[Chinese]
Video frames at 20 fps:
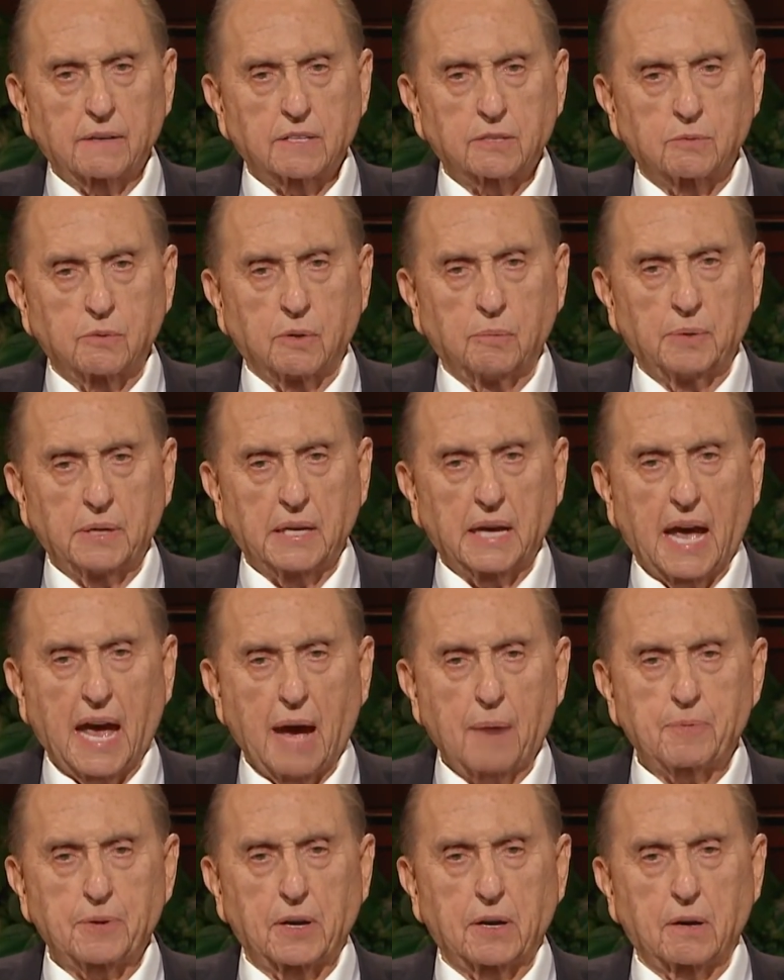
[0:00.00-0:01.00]
只要我
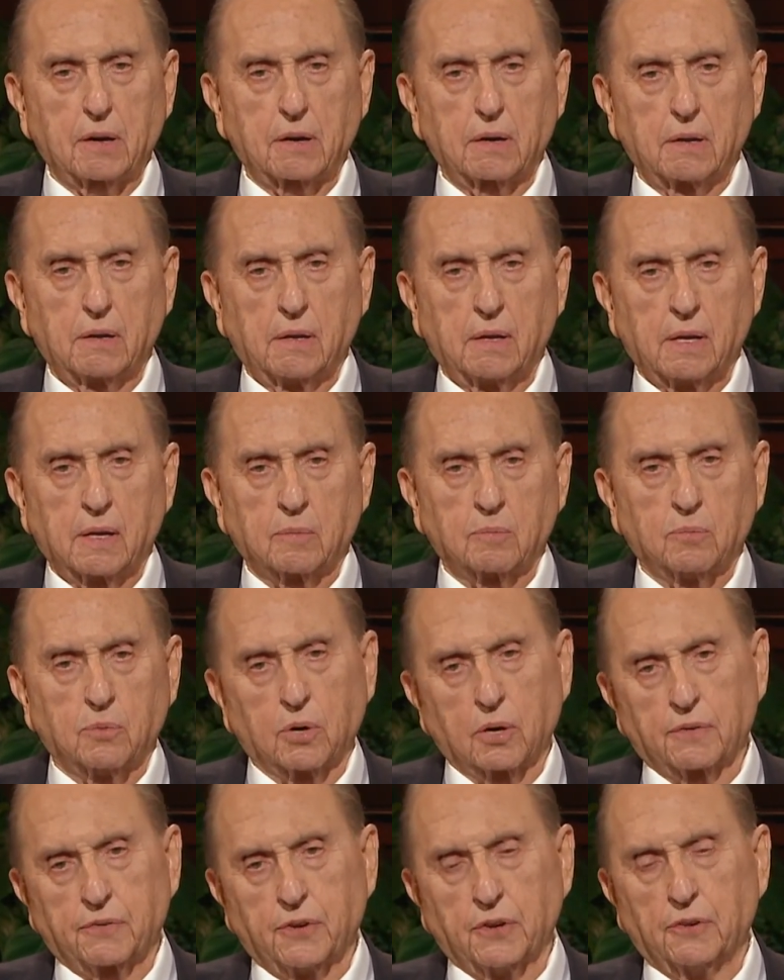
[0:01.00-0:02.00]
们遵守诫
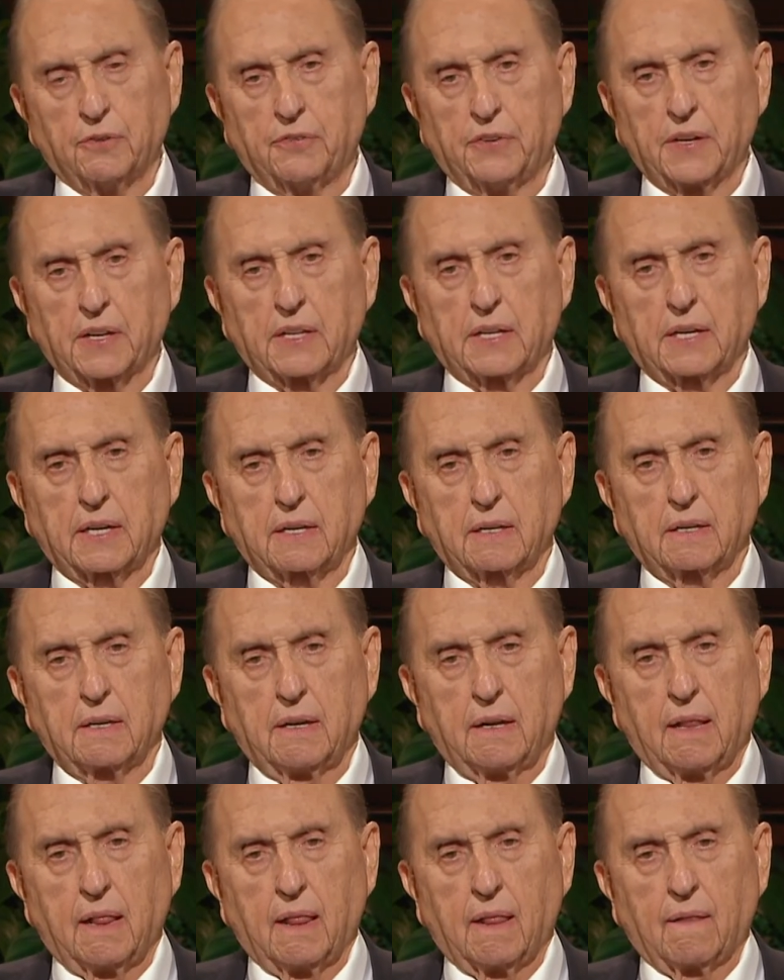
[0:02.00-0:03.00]
命，我们的生活
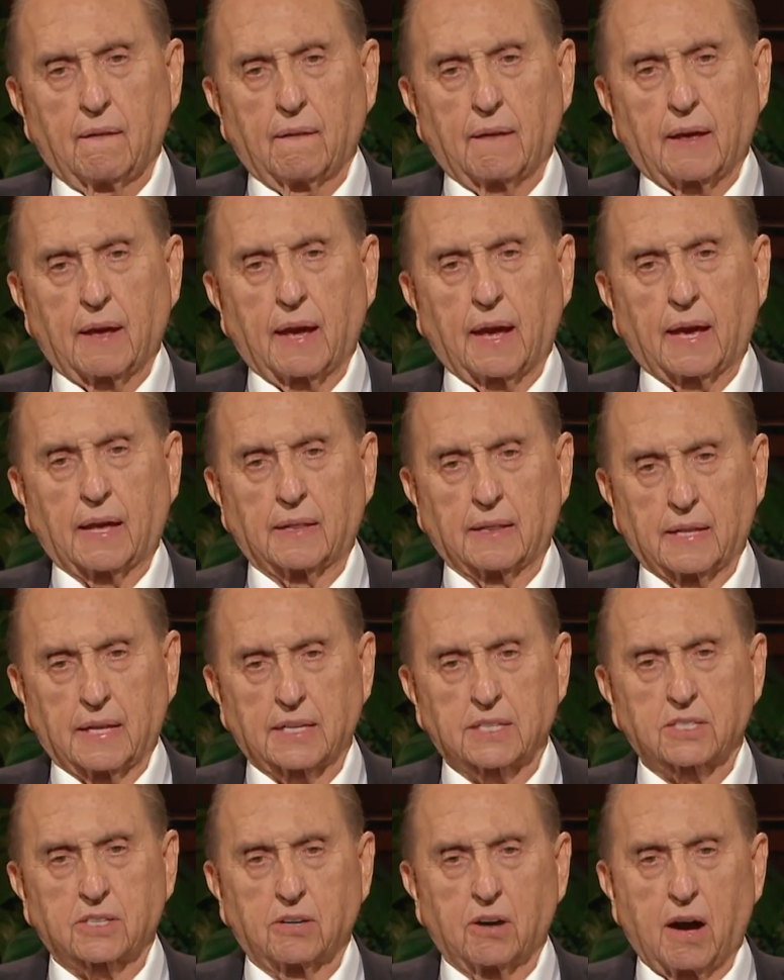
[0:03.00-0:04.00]
就会更
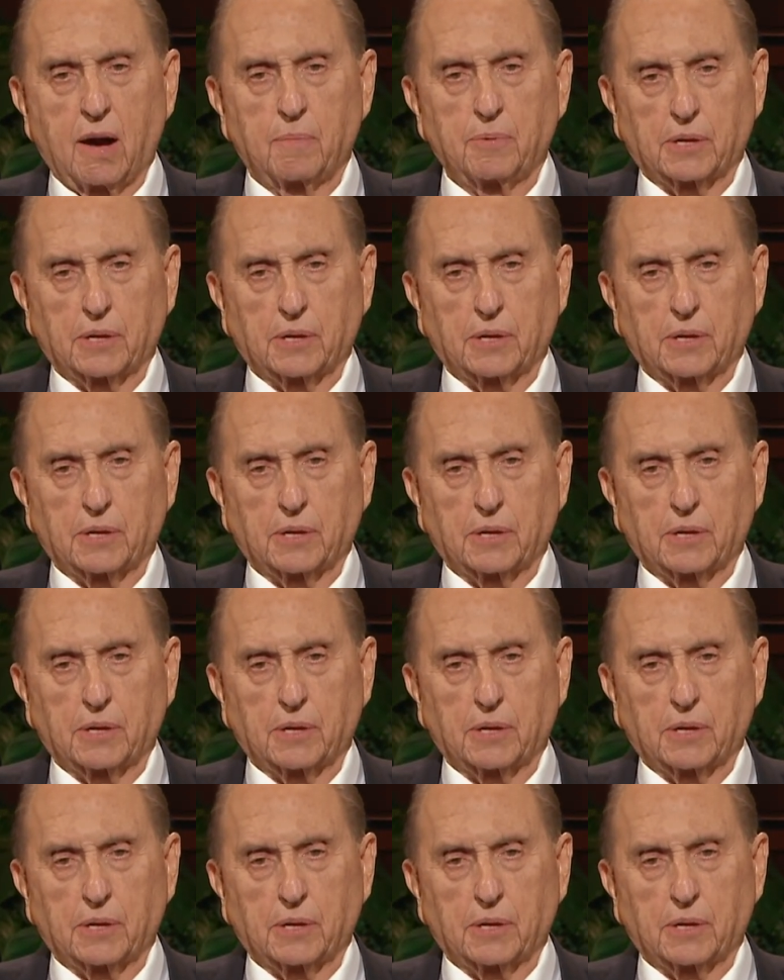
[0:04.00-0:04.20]
快乐、